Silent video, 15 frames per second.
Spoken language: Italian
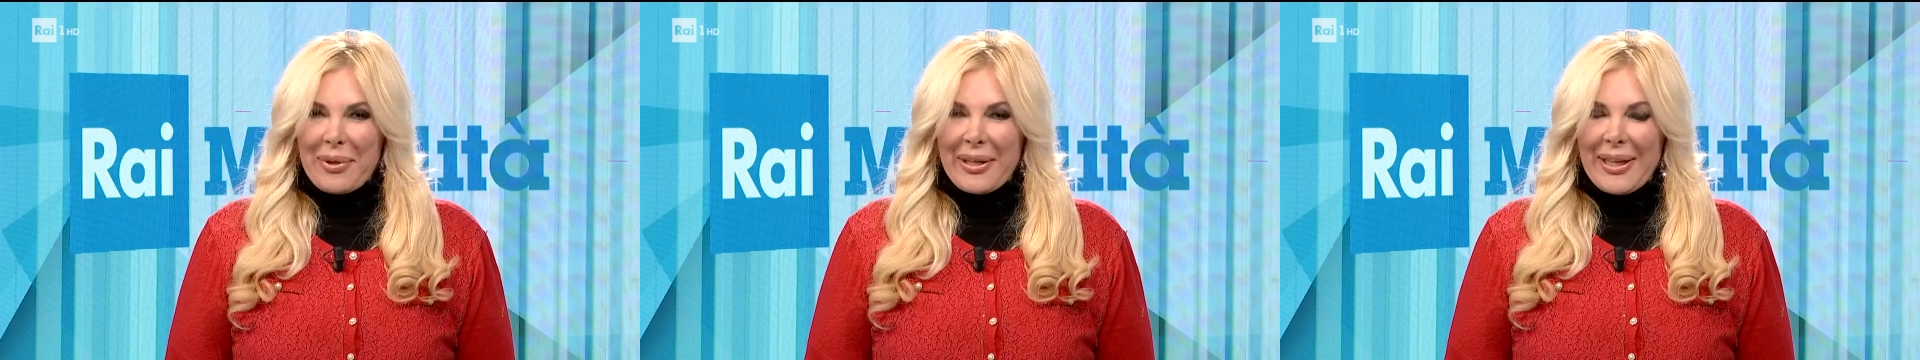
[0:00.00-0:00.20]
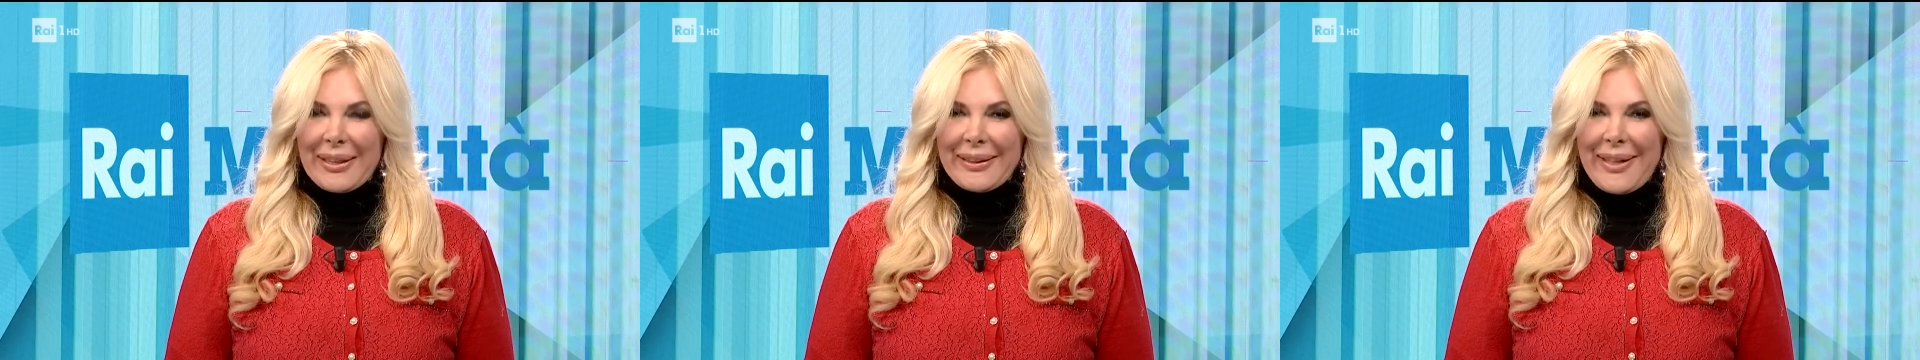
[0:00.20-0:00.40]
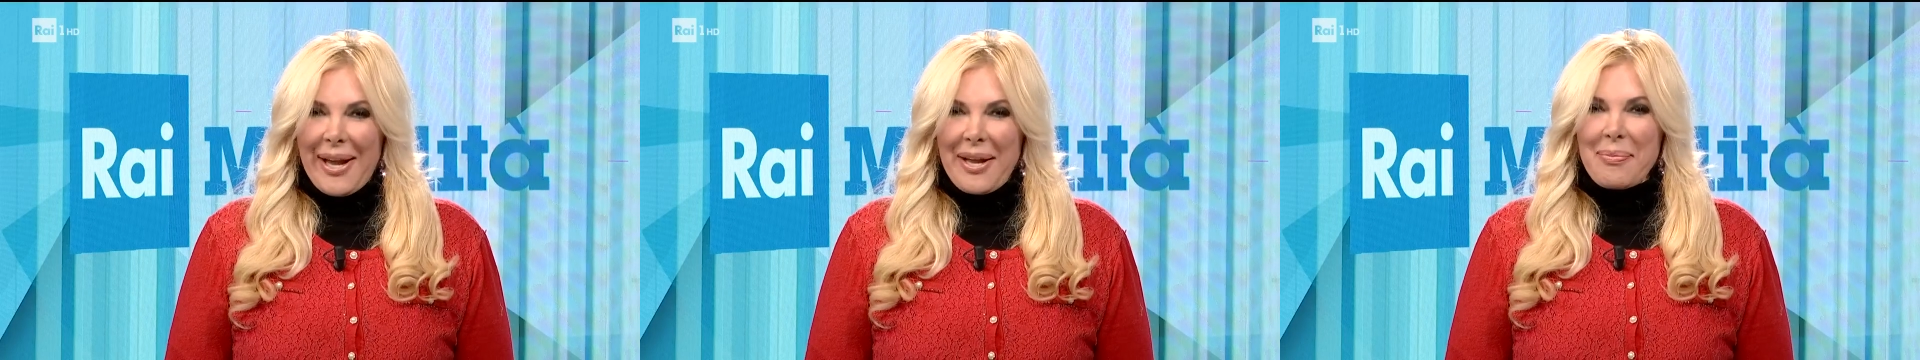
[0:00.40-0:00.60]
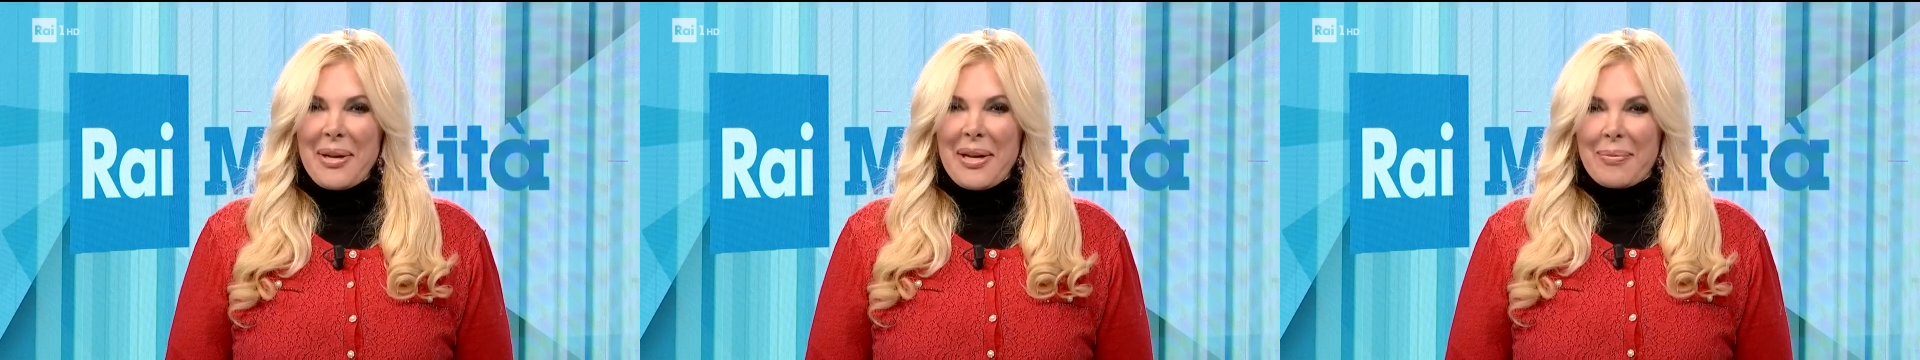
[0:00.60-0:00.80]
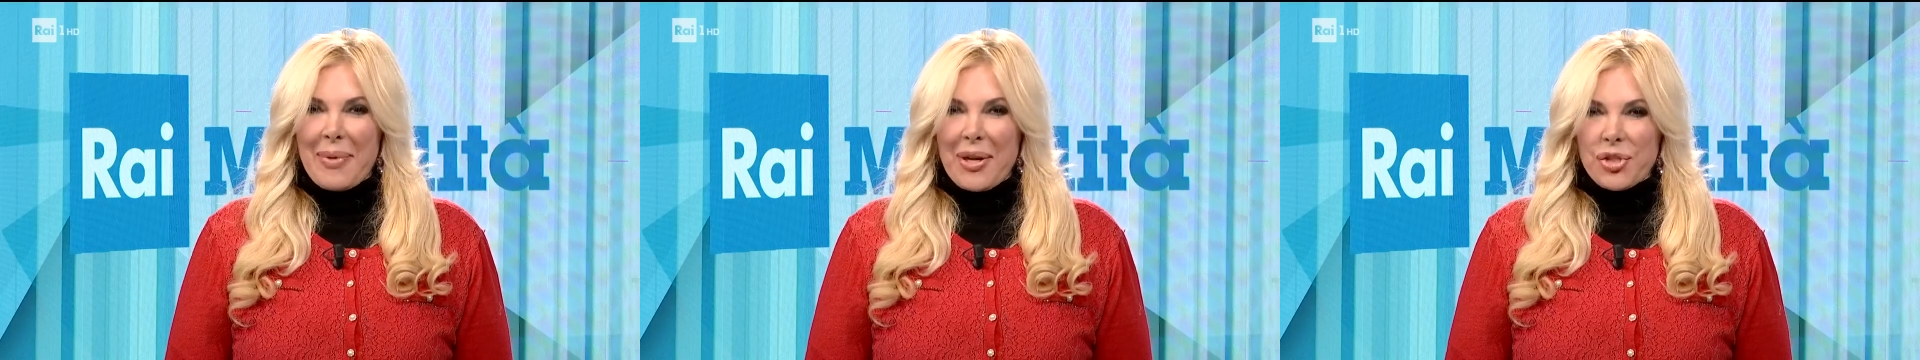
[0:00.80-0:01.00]
in real time
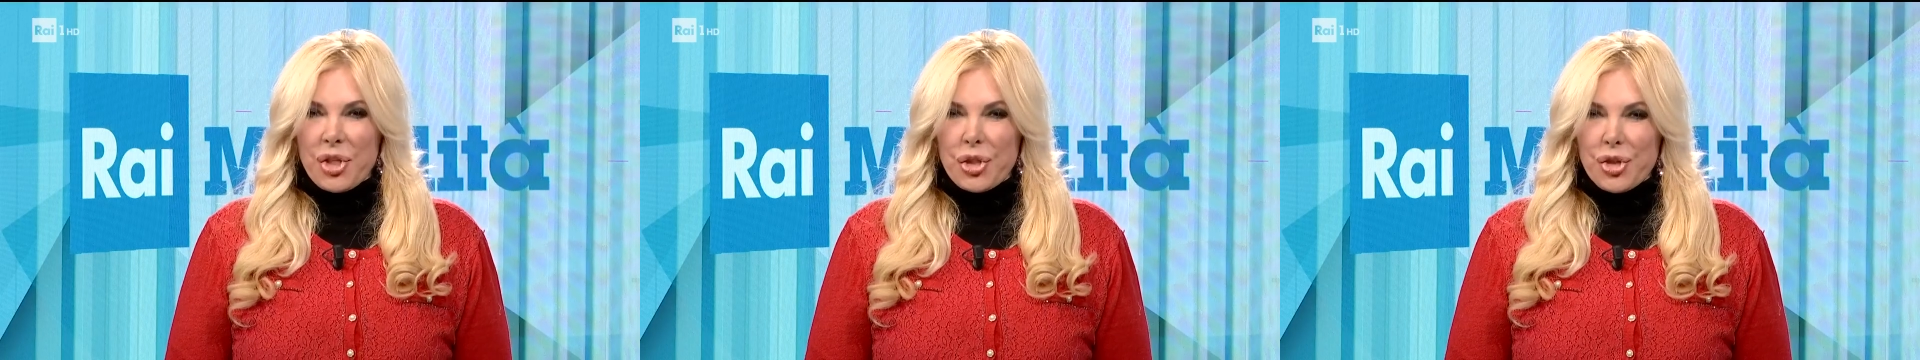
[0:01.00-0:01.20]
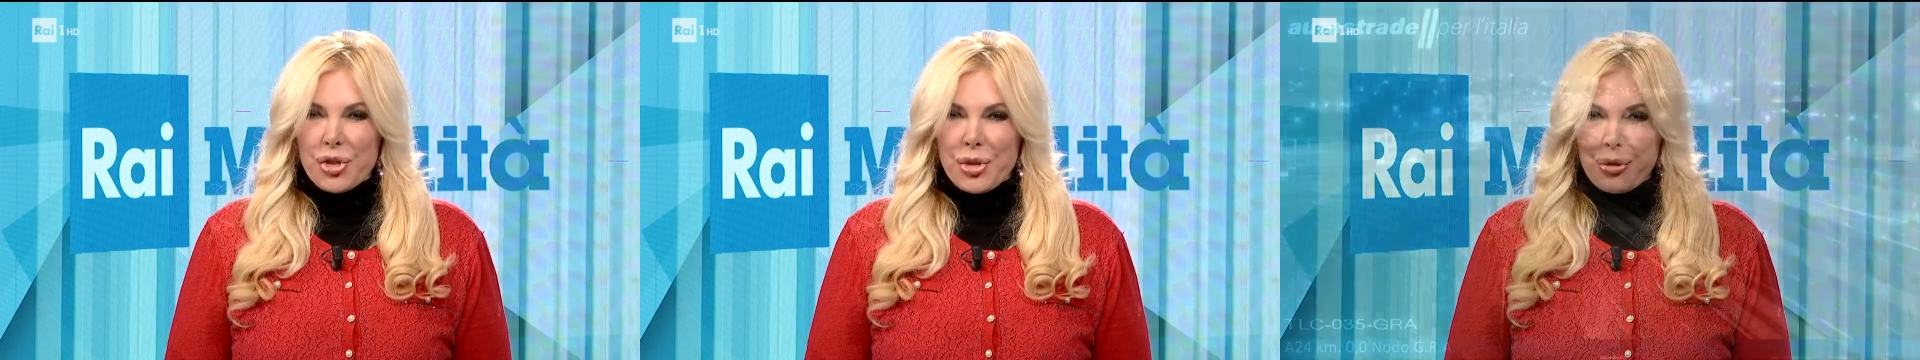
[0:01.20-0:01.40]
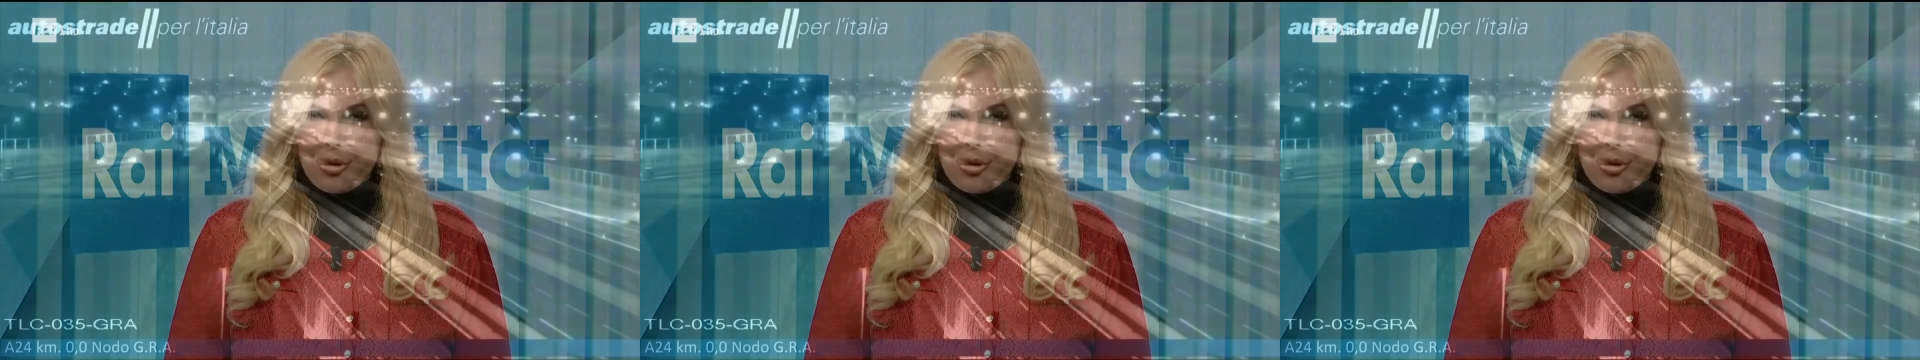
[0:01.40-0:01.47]
le immagini di Gigiumolo